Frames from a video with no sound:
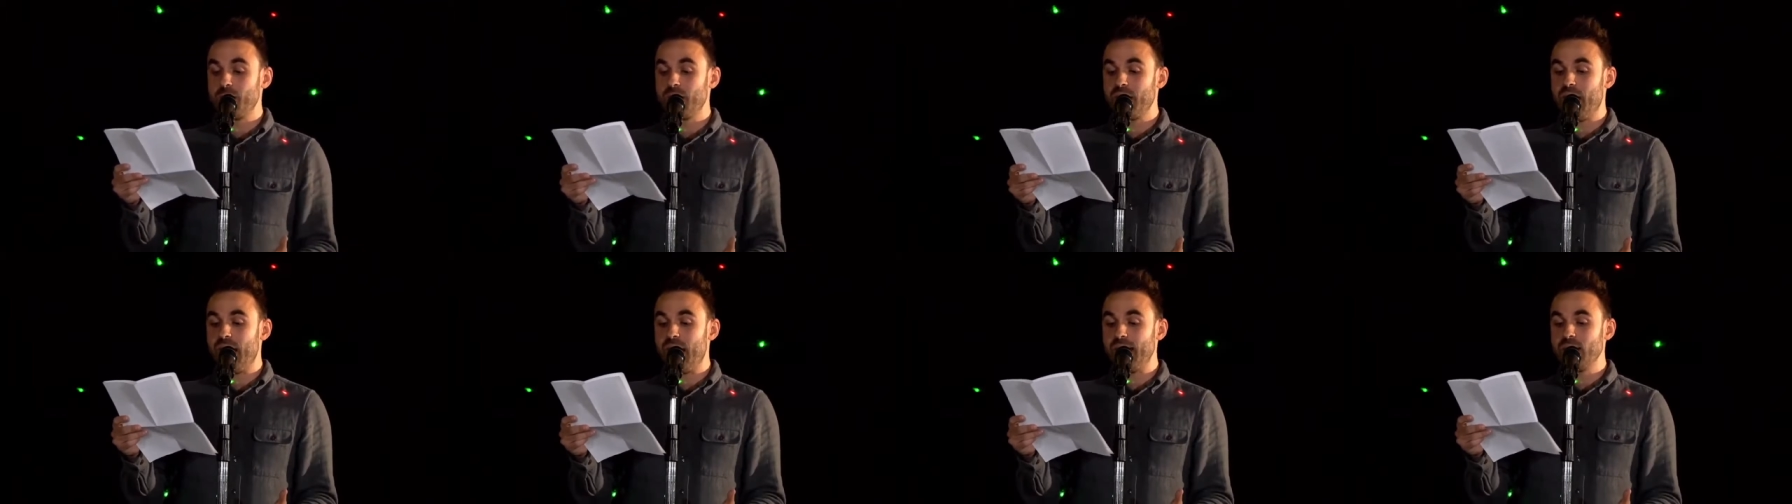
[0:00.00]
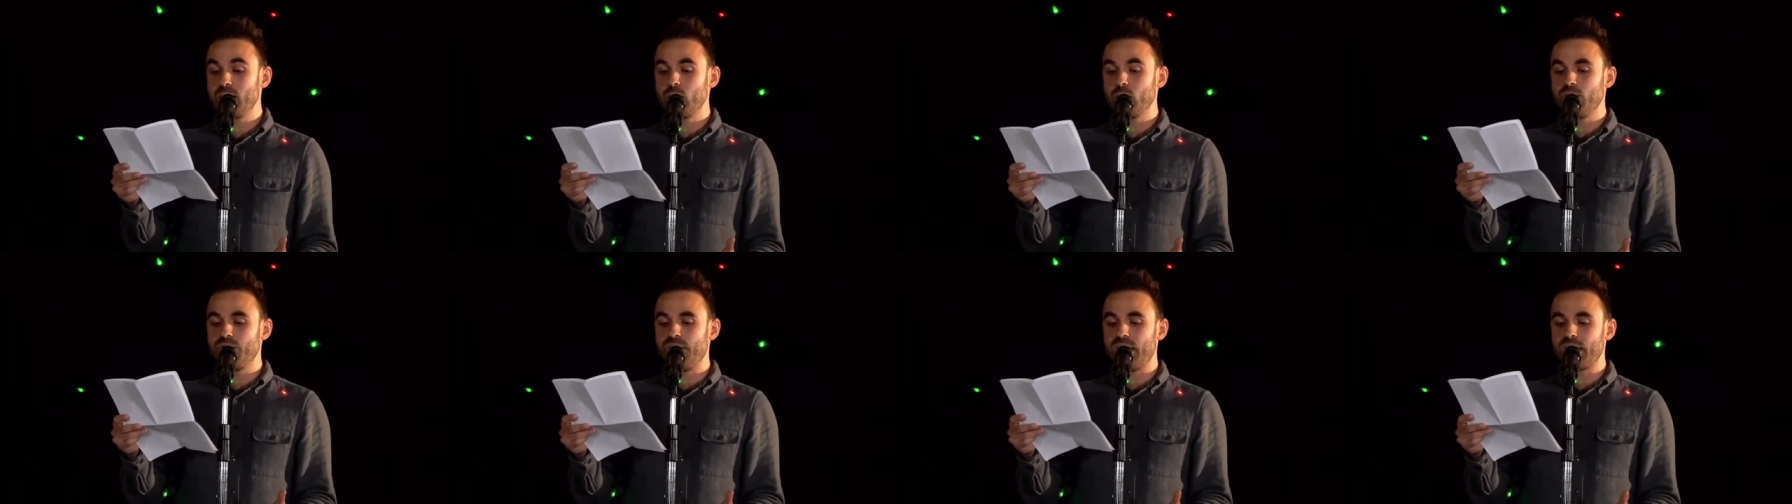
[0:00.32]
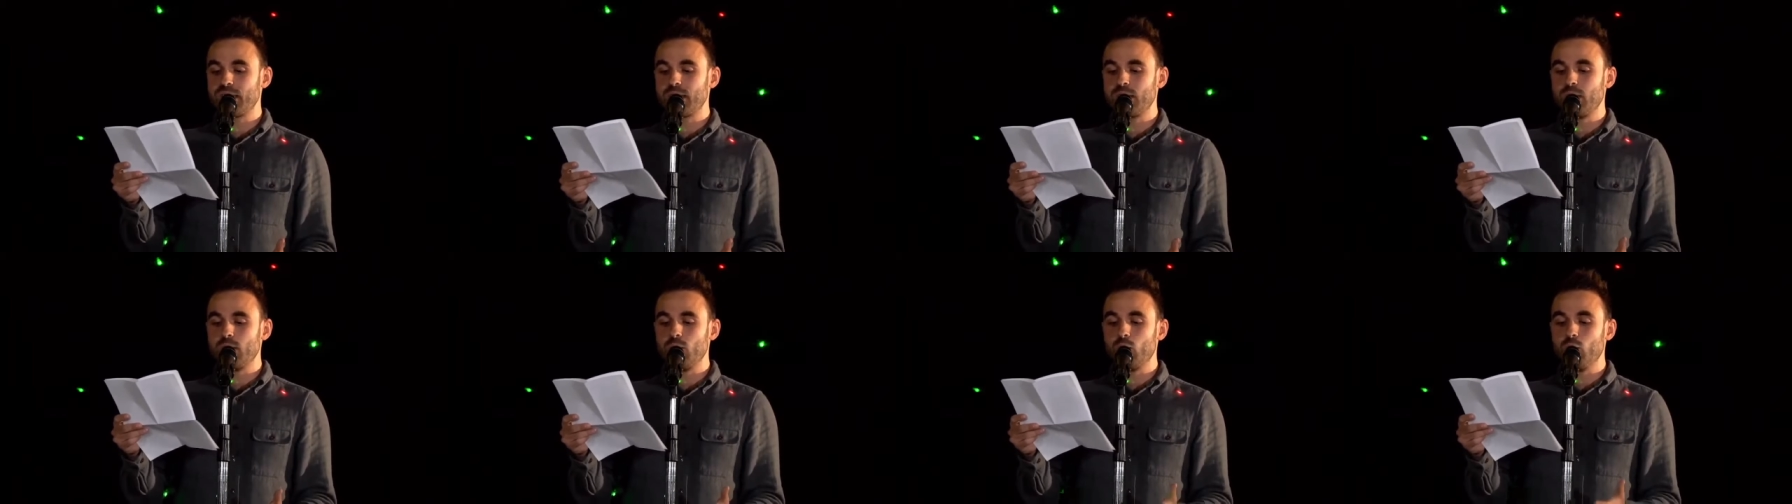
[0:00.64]

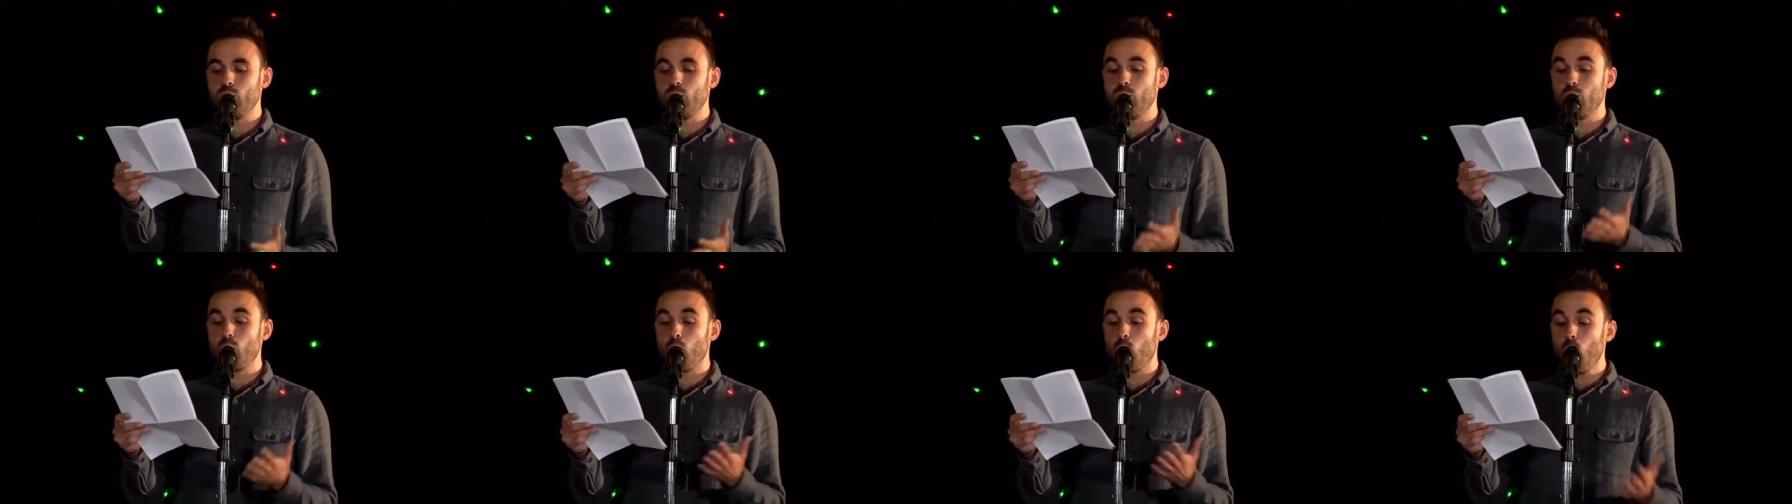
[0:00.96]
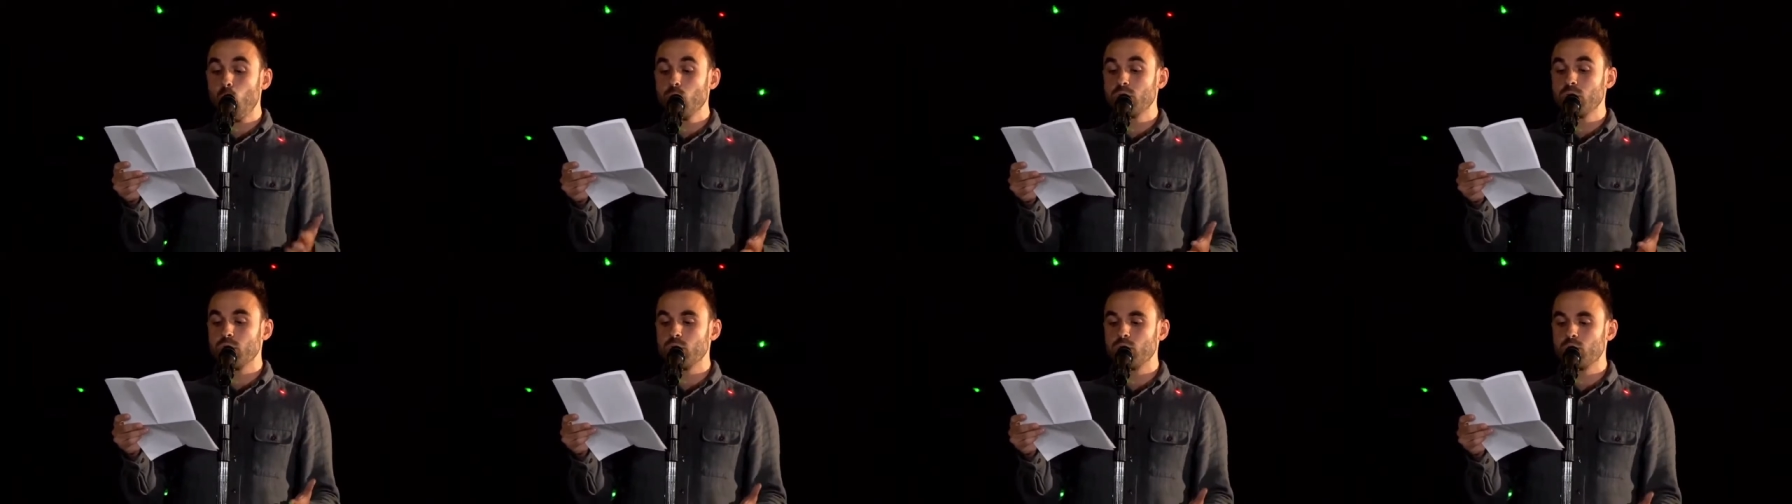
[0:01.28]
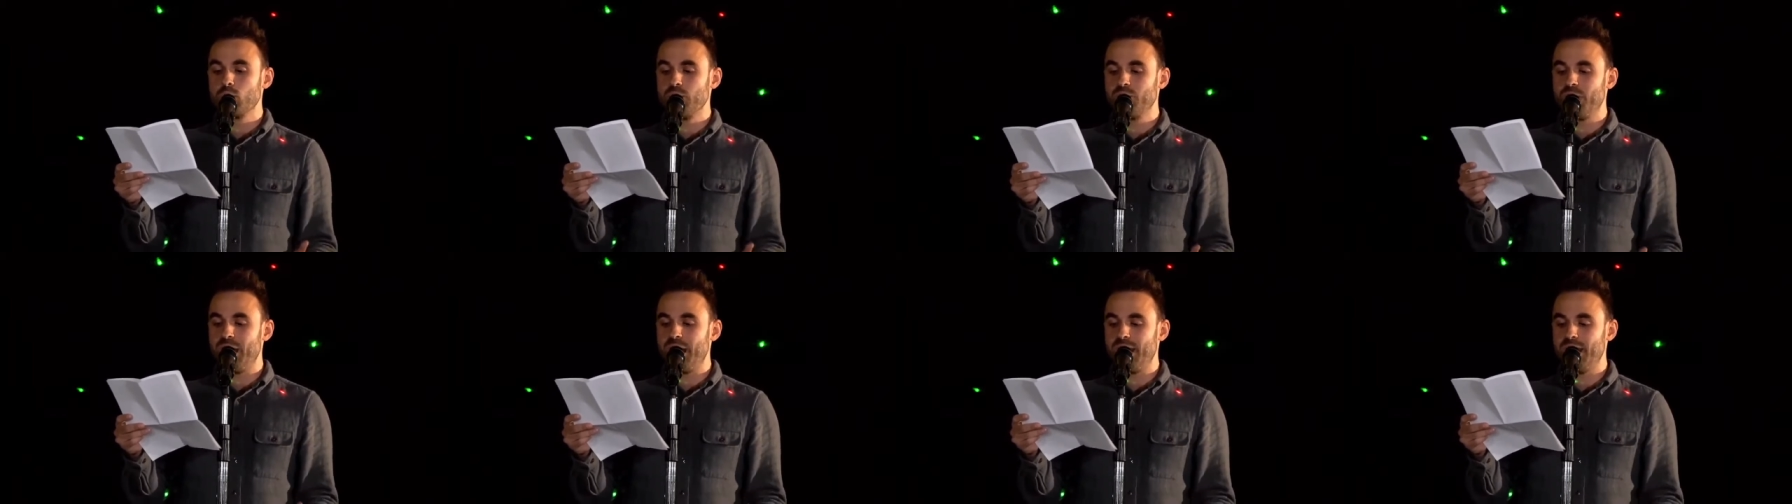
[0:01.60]
einzuwechseln, um Großes zu
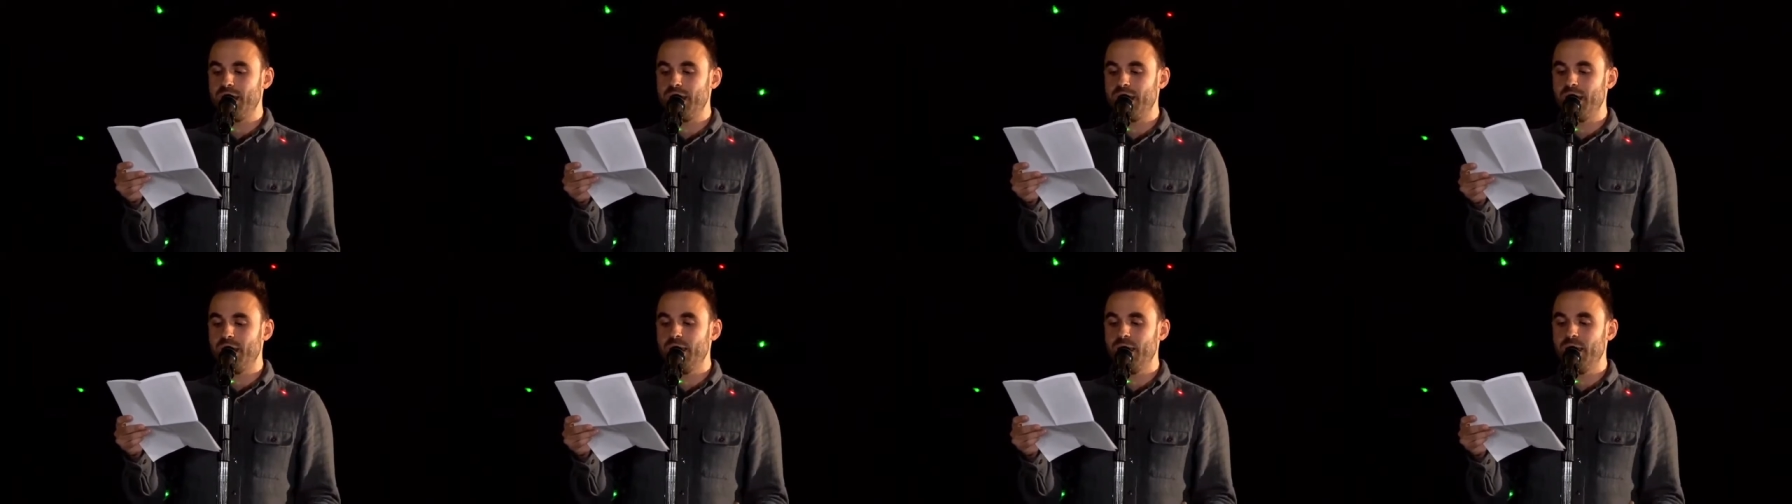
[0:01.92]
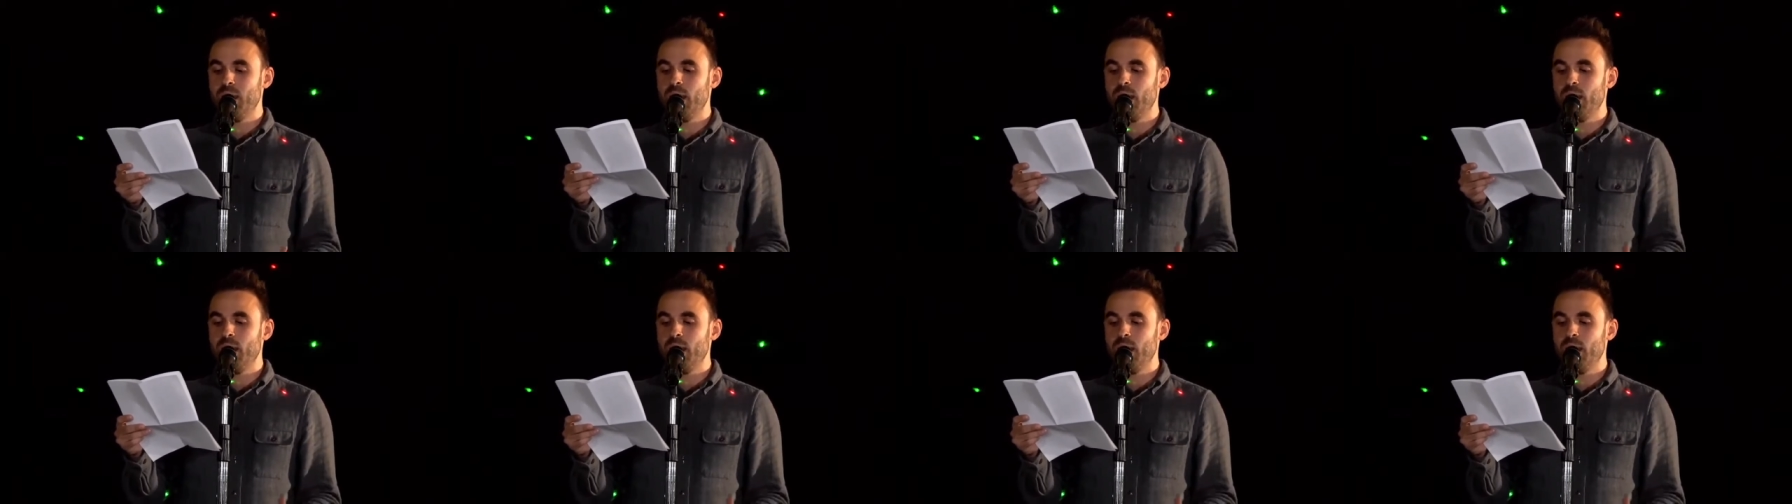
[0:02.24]
verändern,